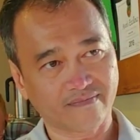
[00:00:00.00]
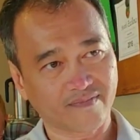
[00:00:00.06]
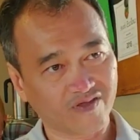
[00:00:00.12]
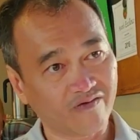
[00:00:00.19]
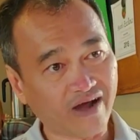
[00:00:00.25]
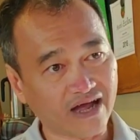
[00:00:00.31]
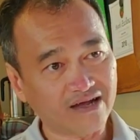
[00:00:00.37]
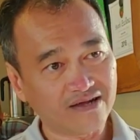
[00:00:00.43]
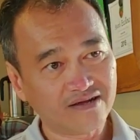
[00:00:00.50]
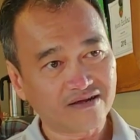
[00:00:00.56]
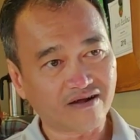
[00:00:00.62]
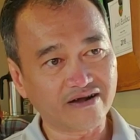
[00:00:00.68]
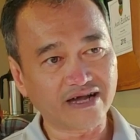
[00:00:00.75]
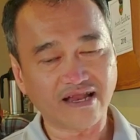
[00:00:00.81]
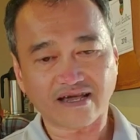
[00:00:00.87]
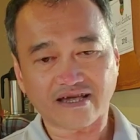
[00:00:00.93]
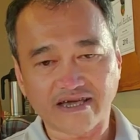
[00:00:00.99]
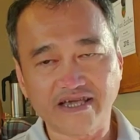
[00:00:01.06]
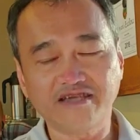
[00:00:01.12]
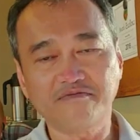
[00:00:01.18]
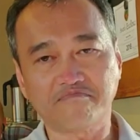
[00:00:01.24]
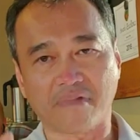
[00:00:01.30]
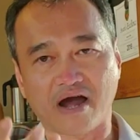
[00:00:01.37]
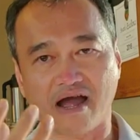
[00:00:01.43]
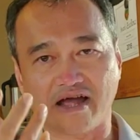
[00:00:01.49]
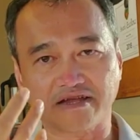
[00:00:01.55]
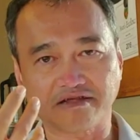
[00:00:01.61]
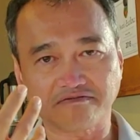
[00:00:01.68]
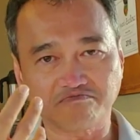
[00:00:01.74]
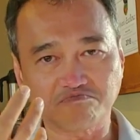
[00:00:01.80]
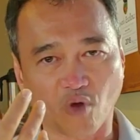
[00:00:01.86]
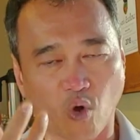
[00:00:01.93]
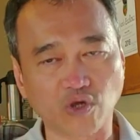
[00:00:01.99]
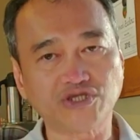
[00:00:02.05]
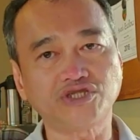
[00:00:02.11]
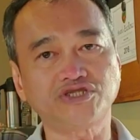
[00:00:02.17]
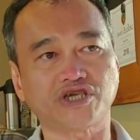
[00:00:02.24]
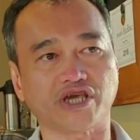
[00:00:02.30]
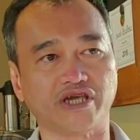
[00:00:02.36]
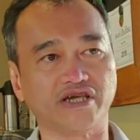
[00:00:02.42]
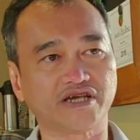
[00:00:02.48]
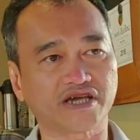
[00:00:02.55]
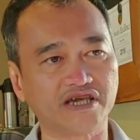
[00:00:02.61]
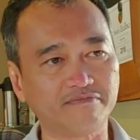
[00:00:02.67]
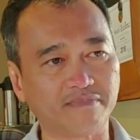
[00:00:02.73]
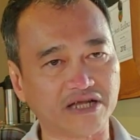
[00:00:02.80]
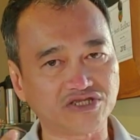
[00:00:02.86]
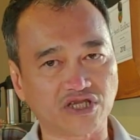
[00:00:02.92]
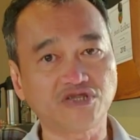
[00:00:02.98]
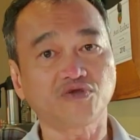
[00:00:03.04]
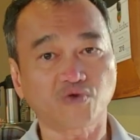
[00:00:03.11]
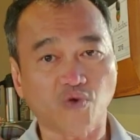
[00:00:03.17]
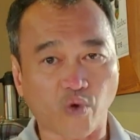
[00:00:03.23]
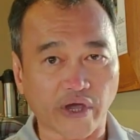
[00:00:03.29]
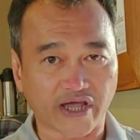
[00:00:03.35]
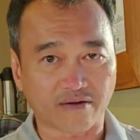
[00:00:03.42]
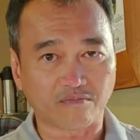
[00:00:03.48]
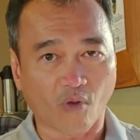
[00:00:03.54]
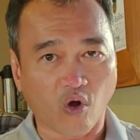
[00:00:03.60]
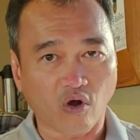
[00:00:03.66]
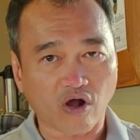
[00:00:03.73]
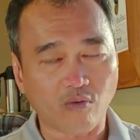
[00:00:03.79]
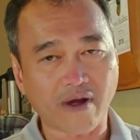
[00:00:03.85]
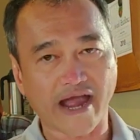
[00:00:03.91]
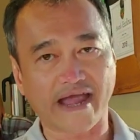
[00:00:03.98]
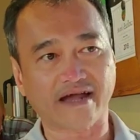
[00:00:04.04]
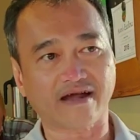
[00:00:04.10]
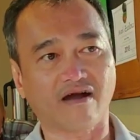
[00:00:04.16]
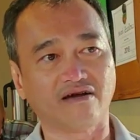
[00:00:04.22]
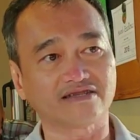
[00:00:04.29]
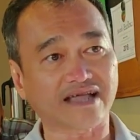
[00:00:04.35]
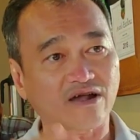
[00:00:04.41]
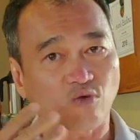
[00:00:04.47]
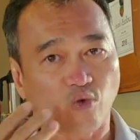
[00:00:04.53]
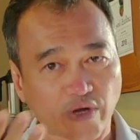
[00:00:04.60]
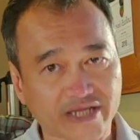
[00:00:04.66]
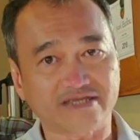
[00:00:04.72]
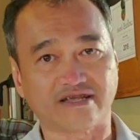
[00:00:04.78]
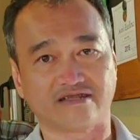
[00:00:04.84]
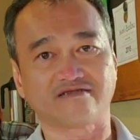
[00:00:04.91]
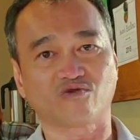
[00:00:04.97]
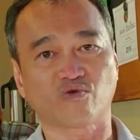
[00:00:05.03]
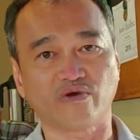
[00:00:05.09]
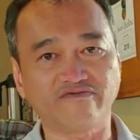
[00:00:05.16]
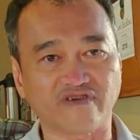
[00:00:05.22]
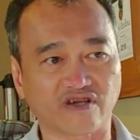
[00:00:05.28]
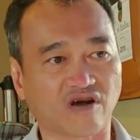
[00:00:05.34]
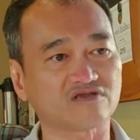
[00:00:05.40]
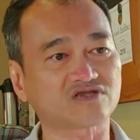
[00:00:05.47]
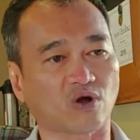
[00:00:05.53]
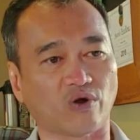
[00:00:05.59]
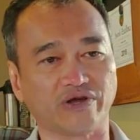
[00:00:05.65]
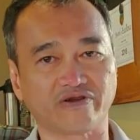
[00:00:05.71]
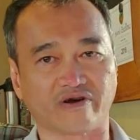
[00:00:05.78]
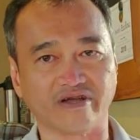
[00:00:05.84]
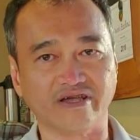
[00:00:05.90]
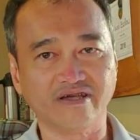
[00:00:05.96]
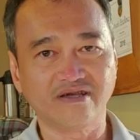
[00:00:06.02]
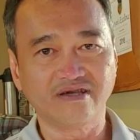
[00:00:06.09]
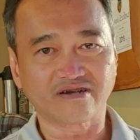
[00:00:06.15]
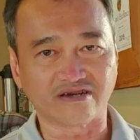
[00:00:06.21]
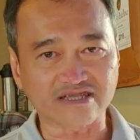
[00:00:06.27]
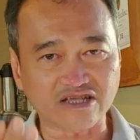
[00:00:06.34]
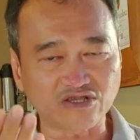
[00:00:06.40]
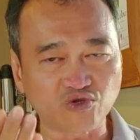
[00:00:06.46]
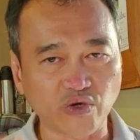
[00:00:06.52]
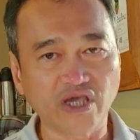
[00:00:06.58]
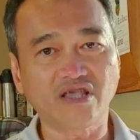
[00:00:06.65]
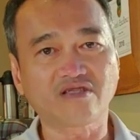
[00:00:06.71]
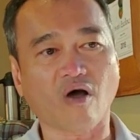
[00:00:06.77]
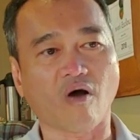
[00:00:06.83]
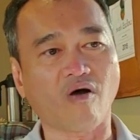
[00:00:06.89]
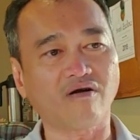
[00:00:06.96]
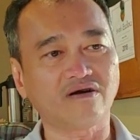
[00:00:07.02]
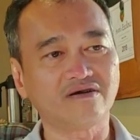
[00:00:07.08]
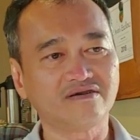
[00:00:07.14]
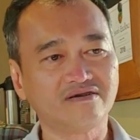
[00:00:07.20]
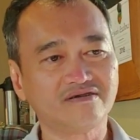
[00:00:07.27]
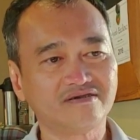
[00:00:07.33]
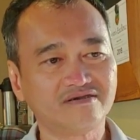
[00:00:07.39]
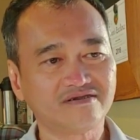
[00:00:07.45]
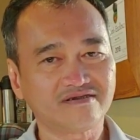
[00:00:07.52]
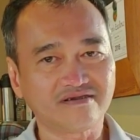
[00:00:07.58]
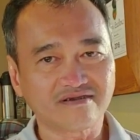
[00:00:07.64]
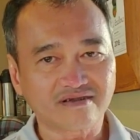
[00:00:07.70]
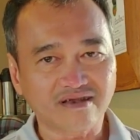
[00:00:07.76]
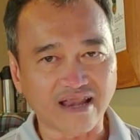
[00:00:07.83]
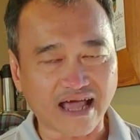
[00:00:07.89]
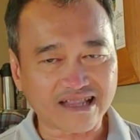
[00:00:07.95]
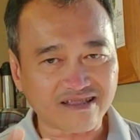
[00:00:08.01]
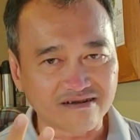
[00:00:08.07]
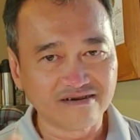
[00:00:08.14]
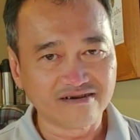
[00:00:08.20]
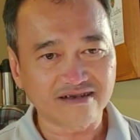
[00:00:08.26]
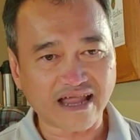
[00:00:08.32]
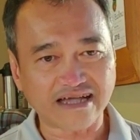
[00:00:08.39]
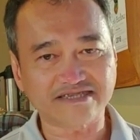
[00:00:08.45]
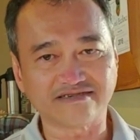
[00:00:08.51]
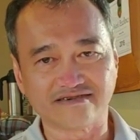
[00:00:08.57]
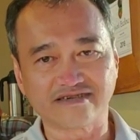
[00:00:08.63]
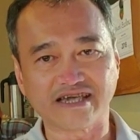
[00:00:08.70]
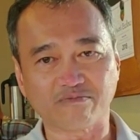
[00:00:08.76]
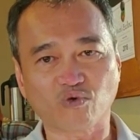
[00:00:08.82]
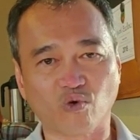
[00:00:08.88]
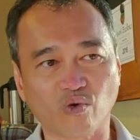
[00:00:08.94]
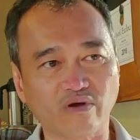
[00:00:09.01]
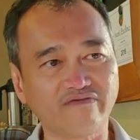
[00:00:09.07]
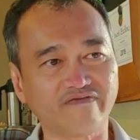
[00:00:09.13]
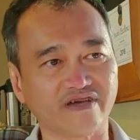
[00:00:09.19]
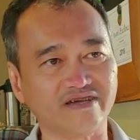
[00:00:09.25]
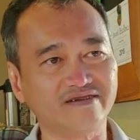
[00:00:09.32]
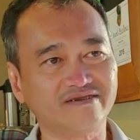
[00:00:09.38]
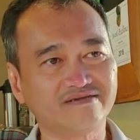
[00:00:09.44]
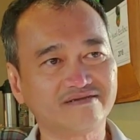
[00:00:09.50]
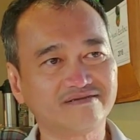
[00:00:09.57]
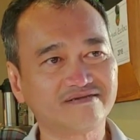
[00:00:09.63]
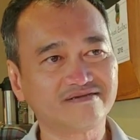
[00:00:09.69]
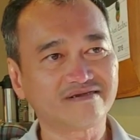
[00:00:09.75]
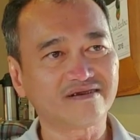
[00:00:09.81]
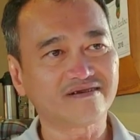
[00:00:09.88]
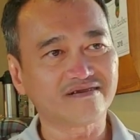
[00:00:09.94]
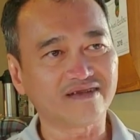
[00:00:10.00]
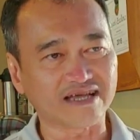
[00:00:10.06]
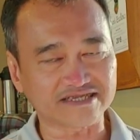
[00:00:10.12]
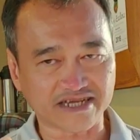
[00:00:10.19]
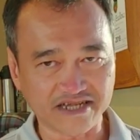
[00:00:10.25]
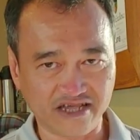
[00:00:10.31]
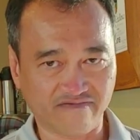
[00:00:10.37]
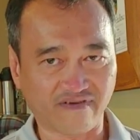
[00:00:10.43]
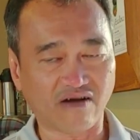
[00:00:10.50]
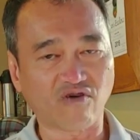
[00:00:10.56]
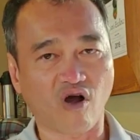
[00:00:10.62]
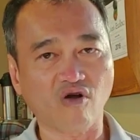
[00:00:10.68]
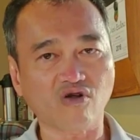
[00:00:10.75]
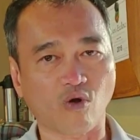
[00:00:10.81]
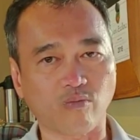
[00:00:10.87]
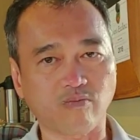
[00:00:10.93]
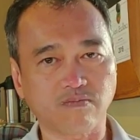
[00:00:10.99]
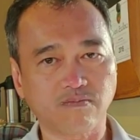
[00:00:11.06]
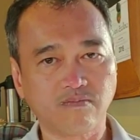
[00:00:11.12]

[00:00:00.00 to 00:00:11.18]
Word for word: đúng không ạ? Có nghĩa là khi mà bộ chính trị, khi mà chính quyền, bộ công an, người ta quyết định quý vị có tội rồi, người ta truy tố, là tương lai sự nghiệp của quý vị là sẽ đi vào ngõ cụt.